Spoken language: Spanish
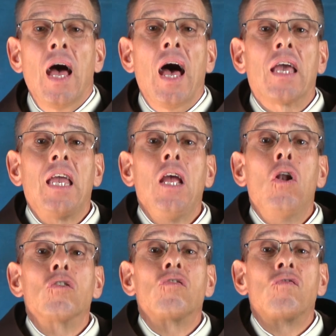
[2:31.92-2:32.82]
Aquí
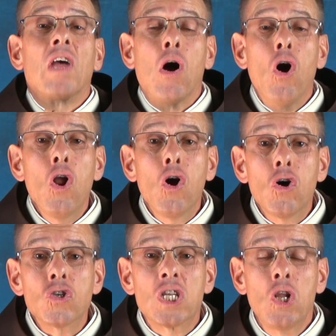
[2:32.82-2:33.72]
los
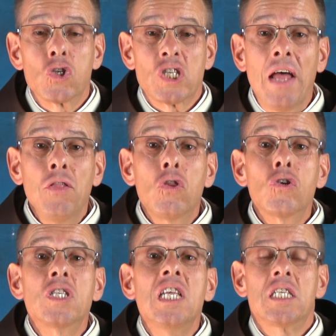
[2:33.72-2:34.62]
teólogos y los
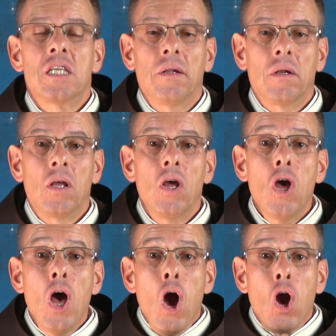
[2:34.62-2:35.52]
santos dicen,
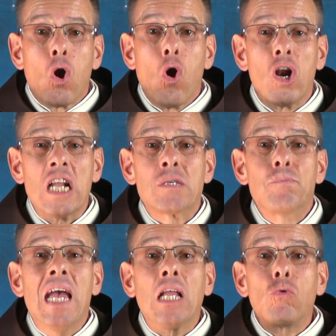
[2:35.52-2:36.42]
con
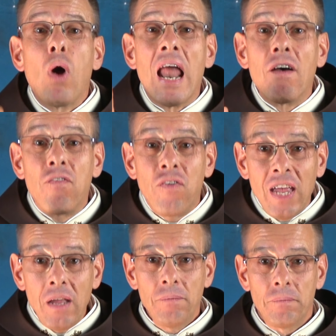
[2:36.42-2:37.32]
respecto a la
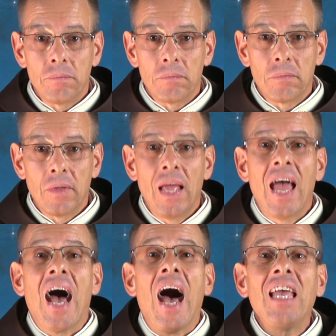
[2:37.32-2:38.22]
fe,
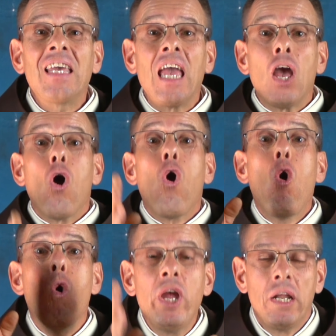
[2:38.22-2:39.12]
hay que
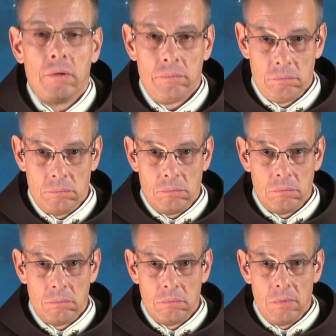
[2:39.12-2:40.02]
huir.
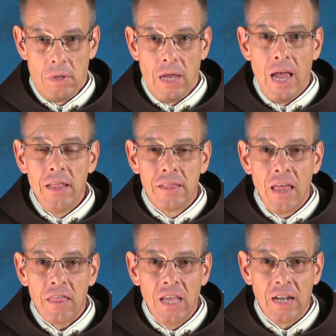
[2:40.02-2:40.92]
Es
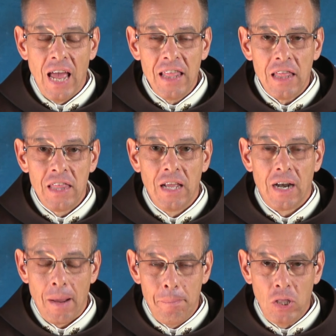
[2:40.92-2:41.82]
decir, es decir,
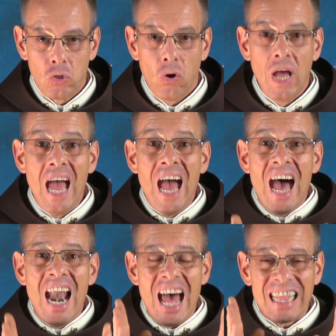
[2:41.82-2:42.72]
repito,
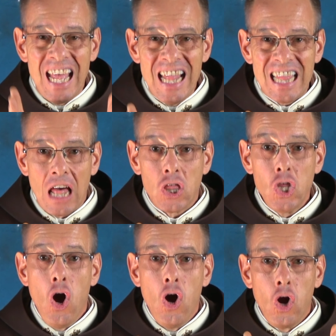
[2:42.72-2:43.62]
la
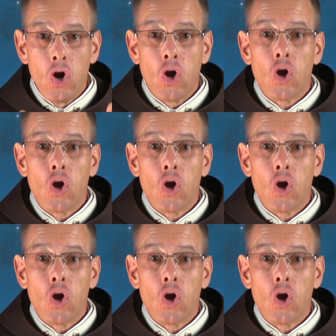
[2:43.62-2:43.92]
tentación